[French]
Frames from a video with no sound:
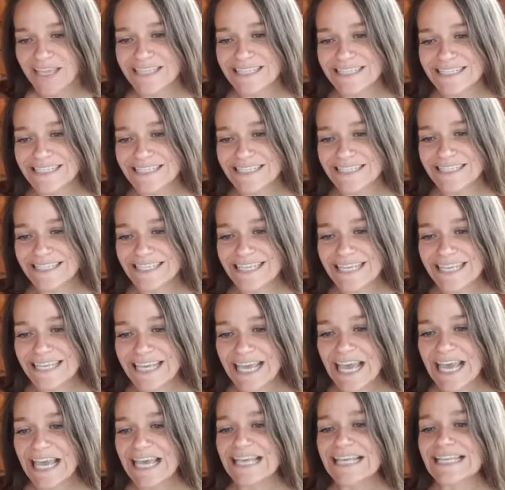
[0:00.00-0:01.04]
si
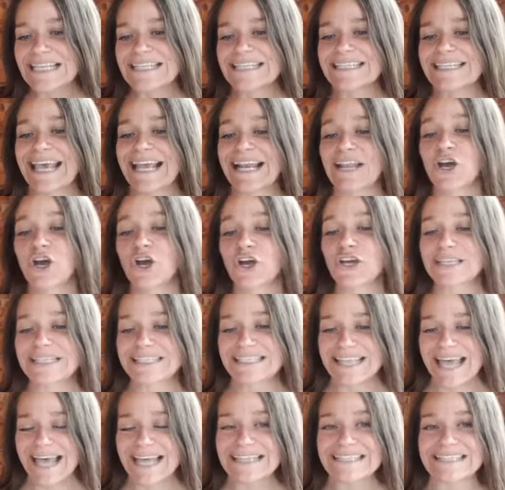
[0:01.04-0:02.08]
ce qu'elle
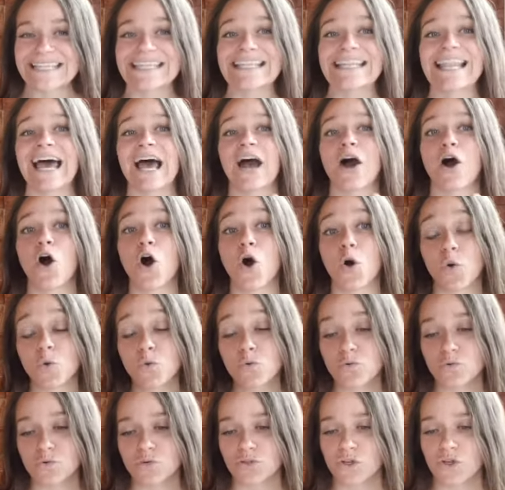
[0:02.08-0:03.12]
ressent, c'est de la
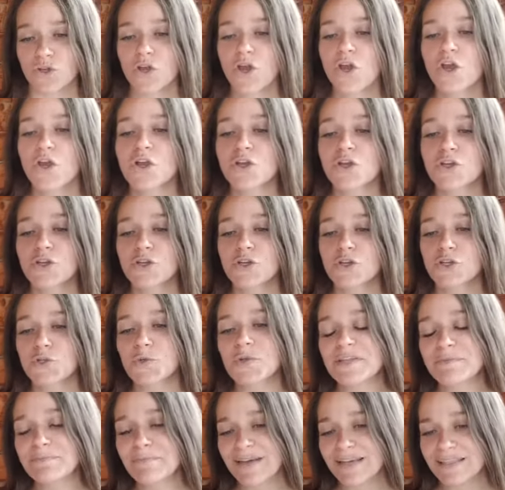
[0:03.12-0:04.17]
honte, je
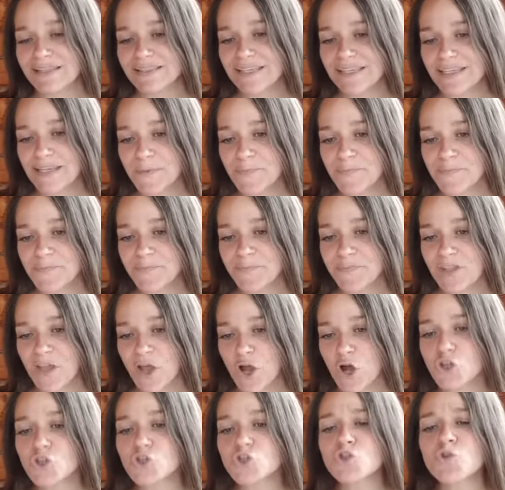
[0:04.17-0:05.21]
lui ai demandé
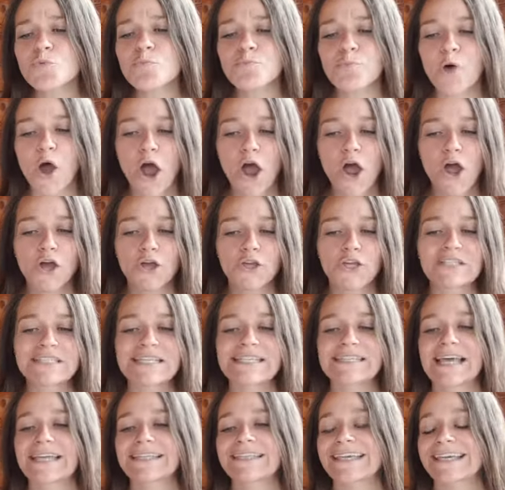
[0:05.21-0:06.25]
As-tu peur que
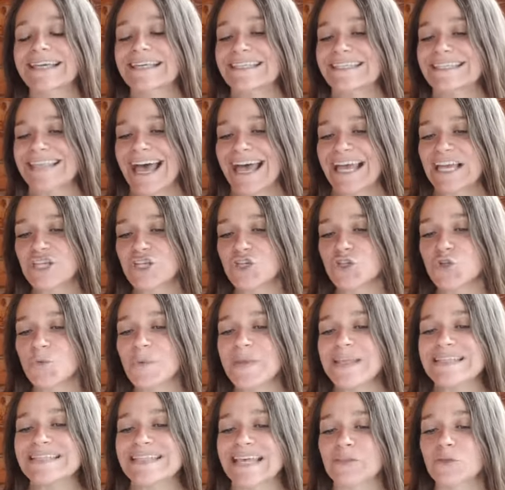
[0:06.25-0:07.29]
cet atterrissage
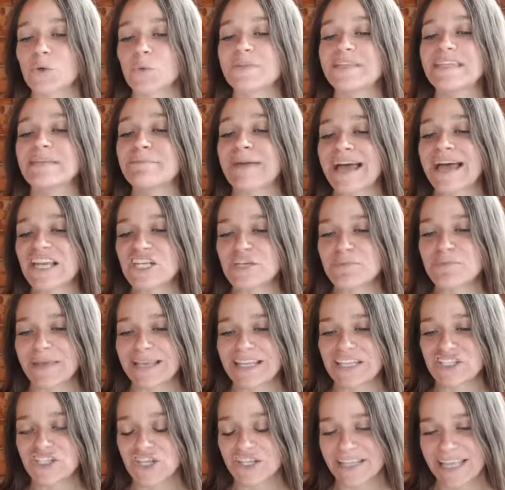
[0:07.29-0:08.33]
nuise à ton image
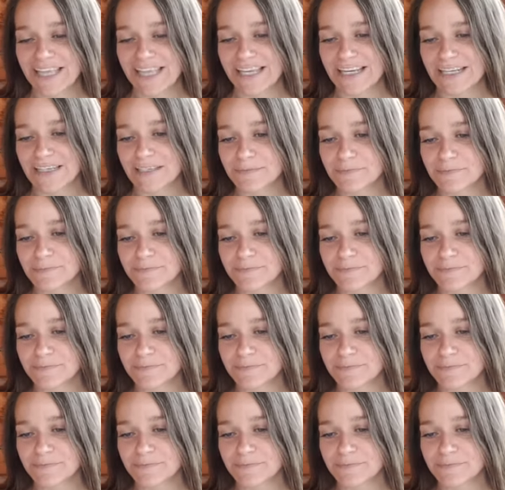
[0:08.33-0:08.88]
personnelle